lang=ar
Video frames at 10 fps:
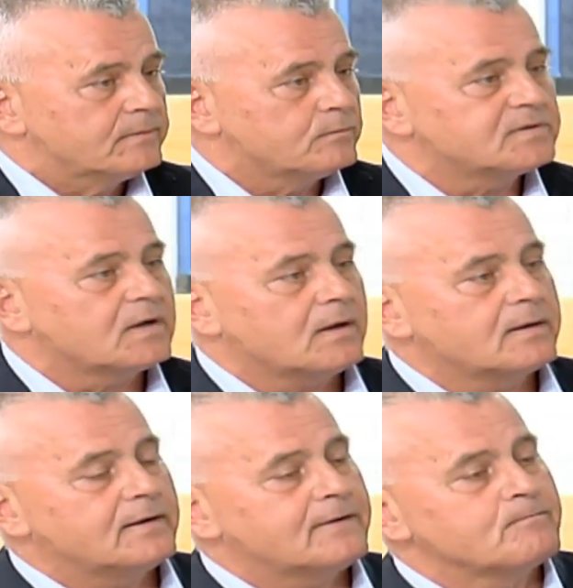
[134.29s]
وصار
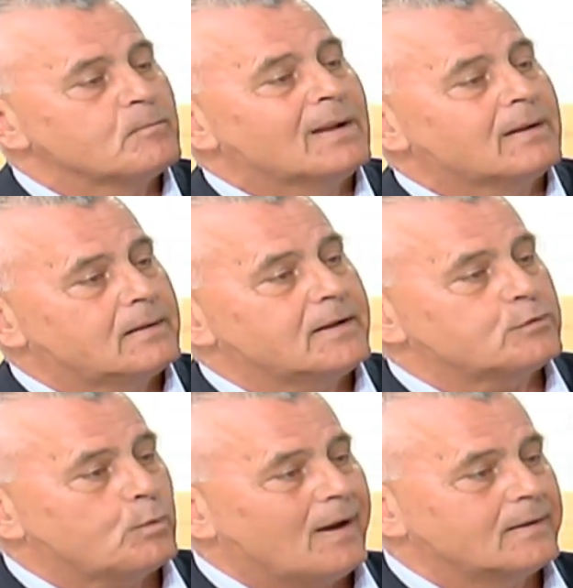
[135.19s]
عندنا
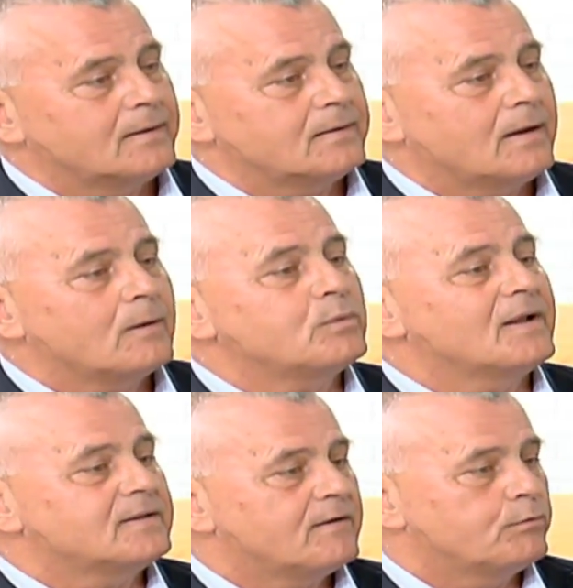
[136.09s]
ثلاث وحدات او
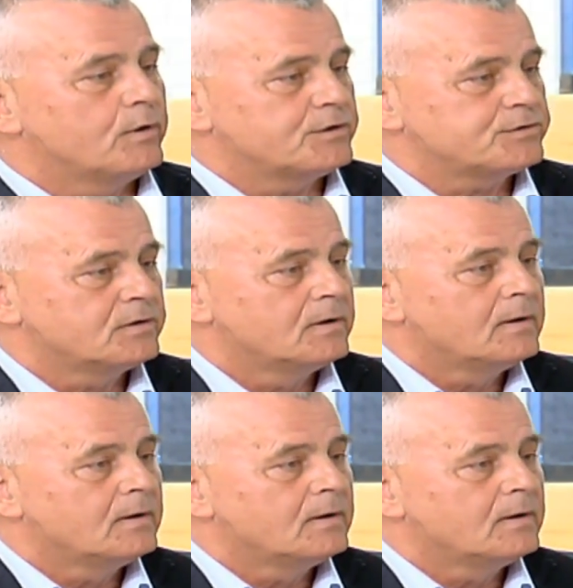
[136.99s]
ثلاث افواج